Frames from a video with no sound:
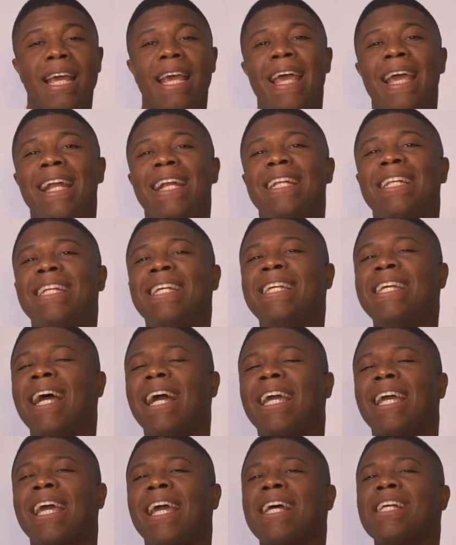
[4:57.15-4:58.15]
El
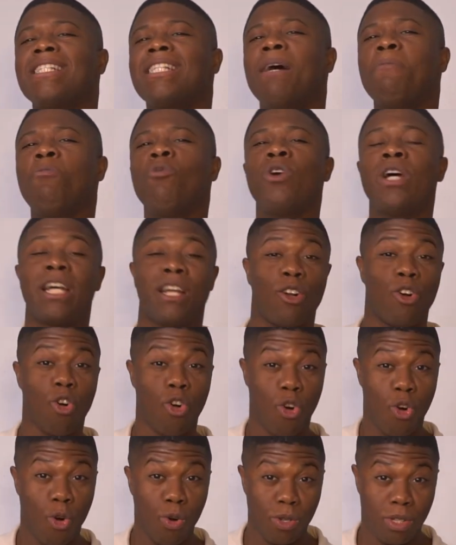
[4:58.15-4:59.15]
día que esa mujer
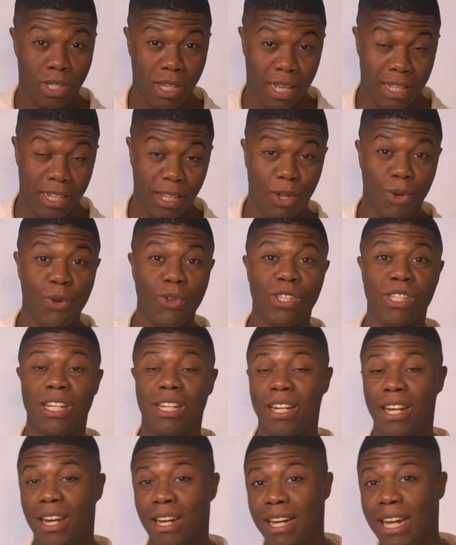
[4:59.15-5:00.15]
osa de
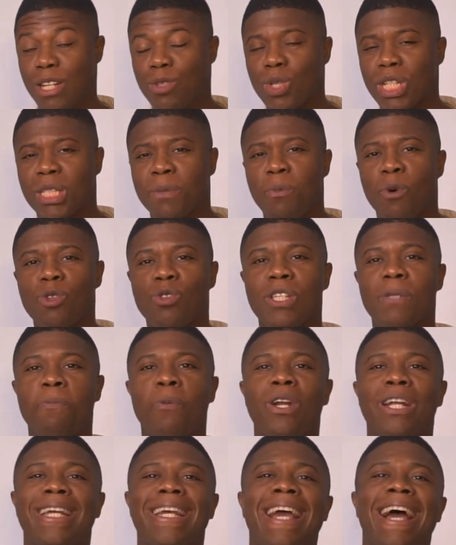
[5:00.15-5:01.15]
cocinarle a su esposo es
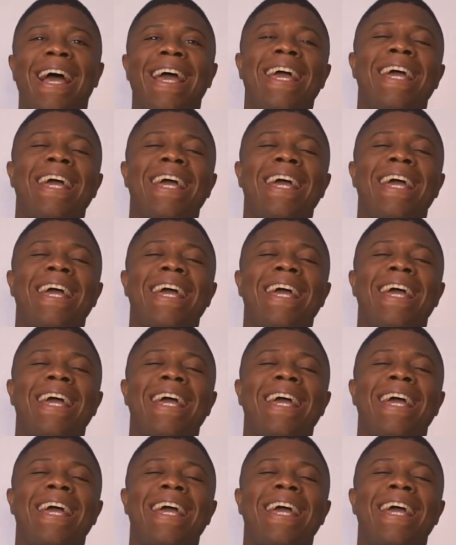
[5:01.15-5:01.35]
porque a